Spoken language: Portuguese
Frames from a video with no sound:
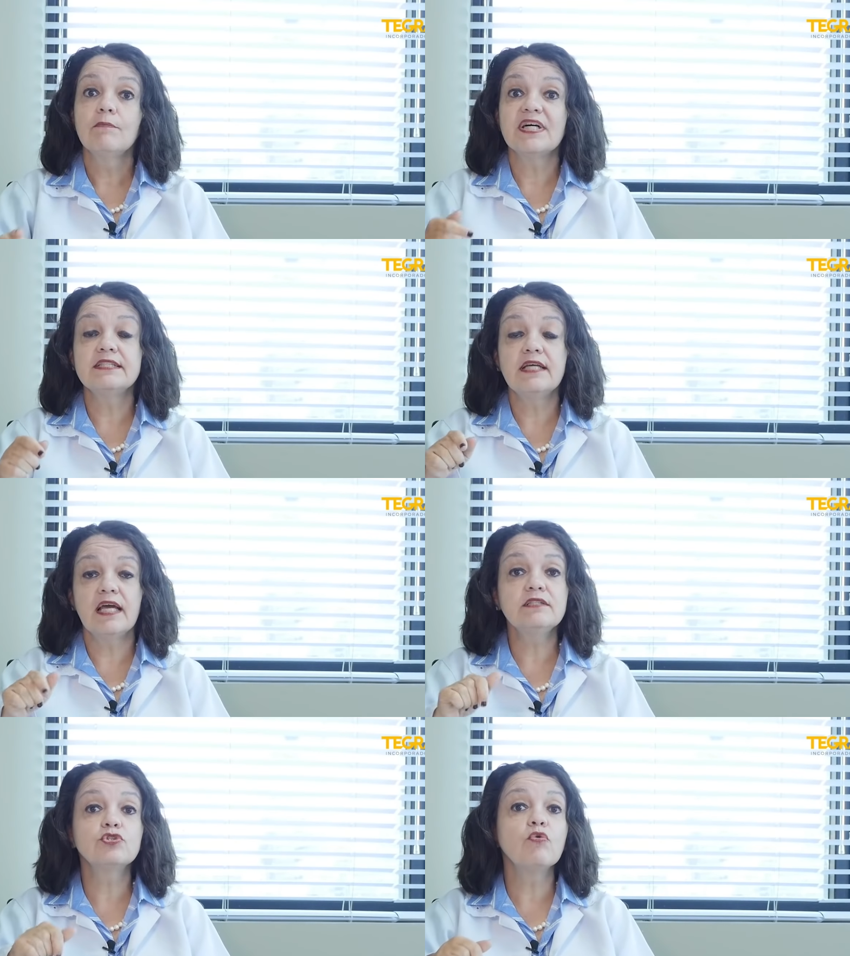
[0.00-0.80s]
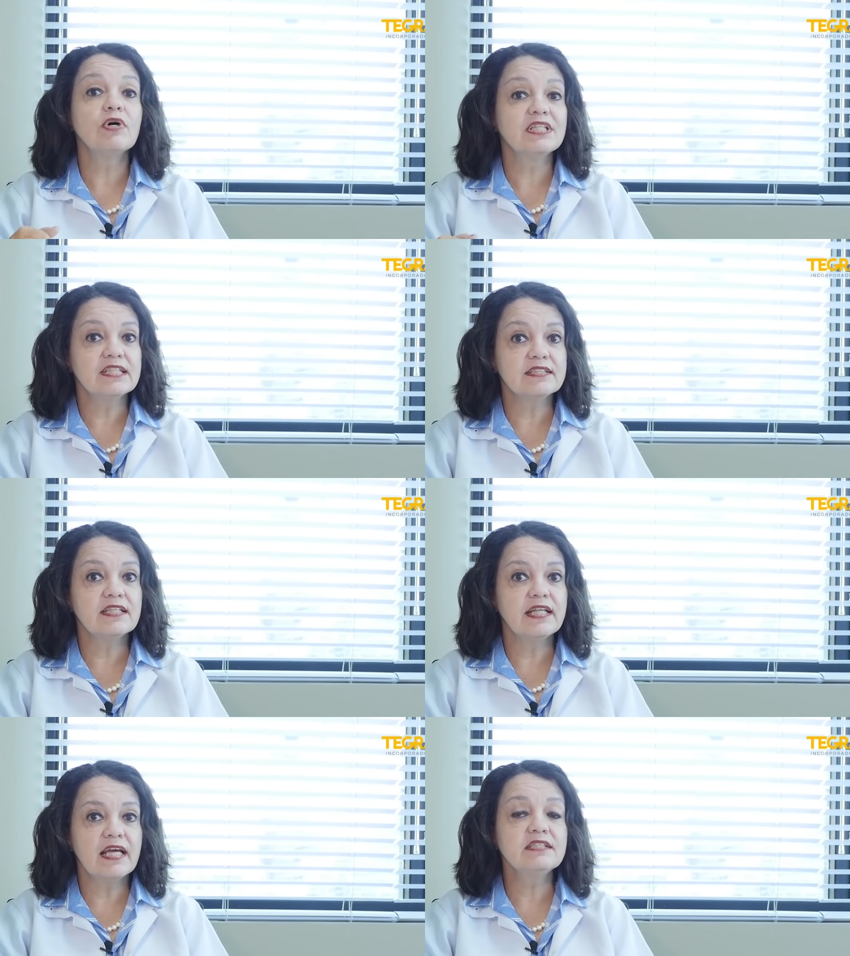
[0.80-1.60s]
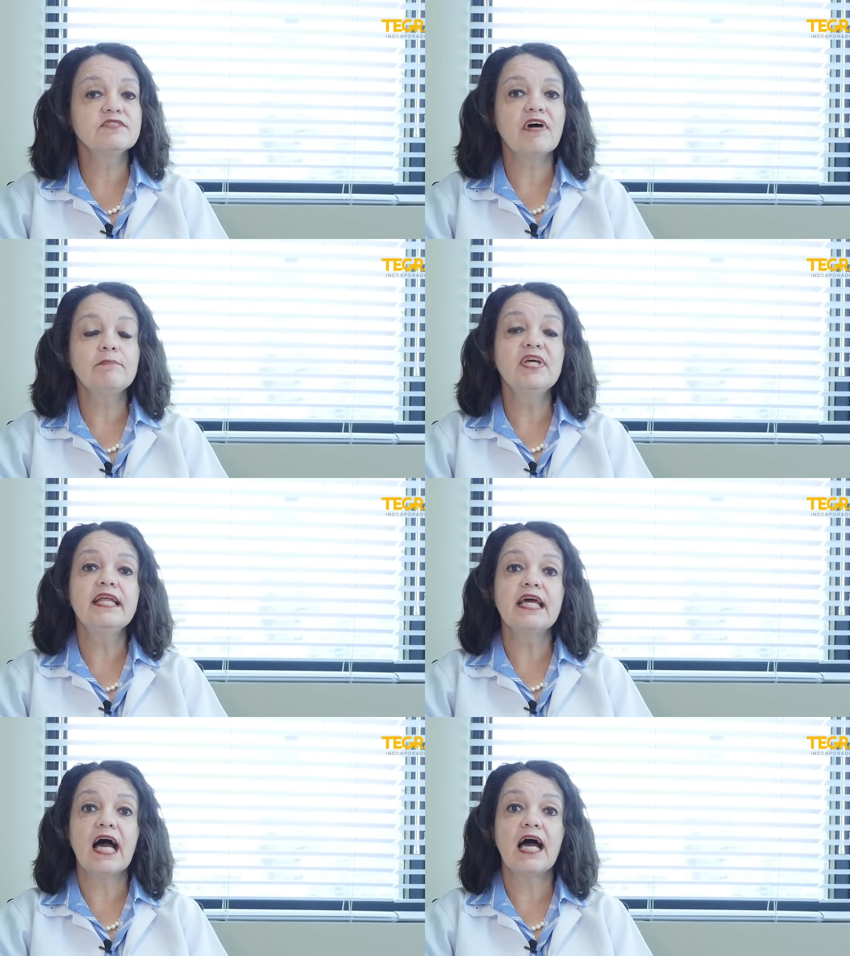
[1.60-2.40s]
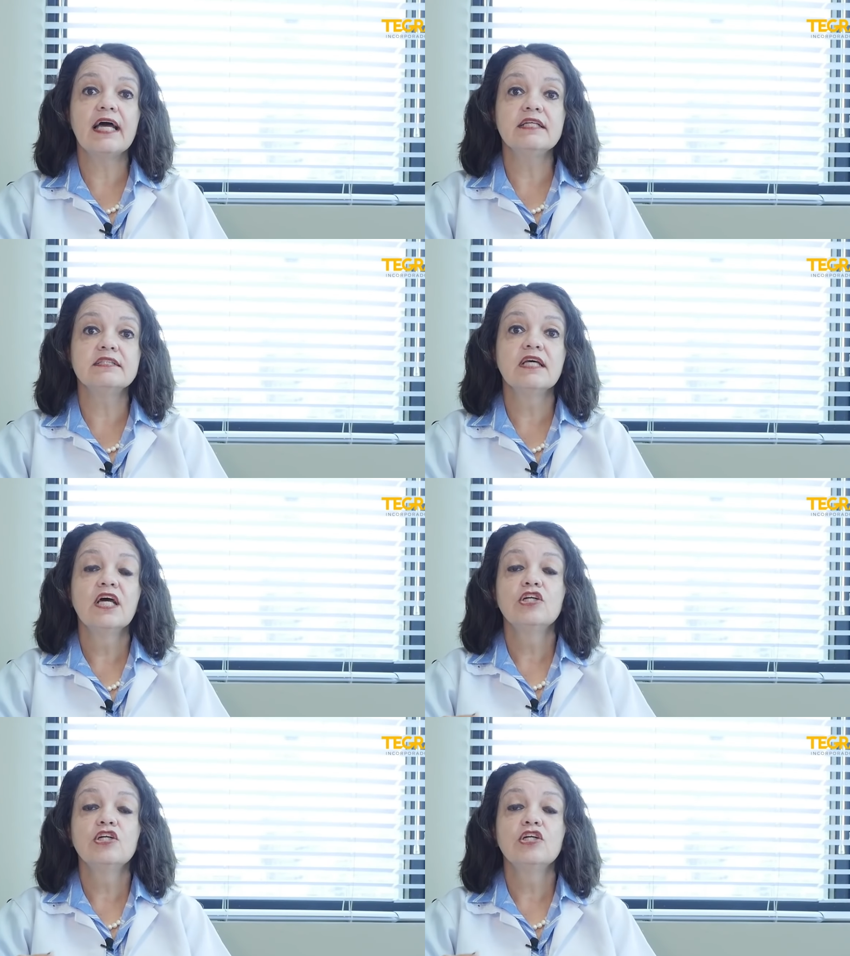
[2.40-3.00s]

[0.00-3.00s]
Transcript: Pacientes com antecedentes familiares